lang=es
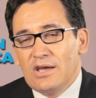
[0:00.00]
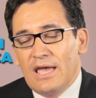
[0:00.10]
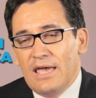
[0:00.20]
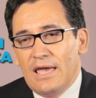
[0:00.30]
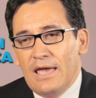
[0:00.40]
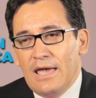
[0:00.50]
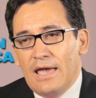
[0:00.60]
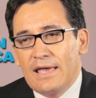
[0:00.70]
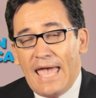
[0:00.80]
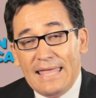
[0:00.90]

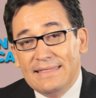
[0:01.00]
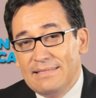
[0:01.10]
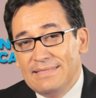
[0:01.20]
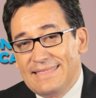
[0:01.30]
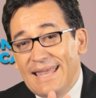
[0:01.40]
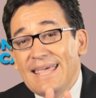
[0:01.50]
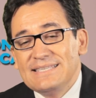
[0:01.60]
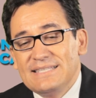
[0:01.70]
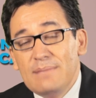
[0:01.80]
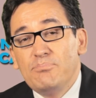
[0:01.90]
eh, que hay
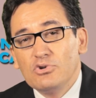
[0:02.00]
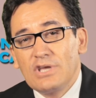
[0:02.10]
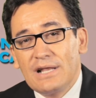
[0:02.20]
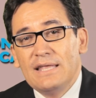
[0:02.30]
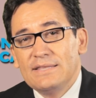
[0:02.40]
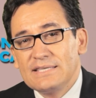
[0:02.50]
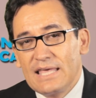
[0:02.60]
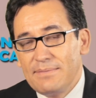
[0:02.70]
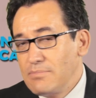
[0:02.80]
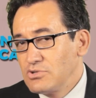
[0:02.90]
tres tipos de clientes
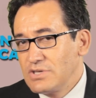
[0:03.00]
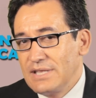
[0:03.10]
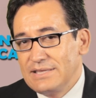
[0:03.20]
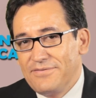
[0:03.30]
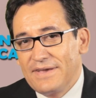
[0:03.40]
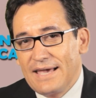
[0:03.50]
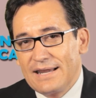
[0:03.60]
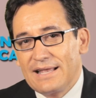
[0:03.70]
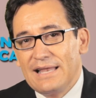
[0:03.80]
que debemos de identificar.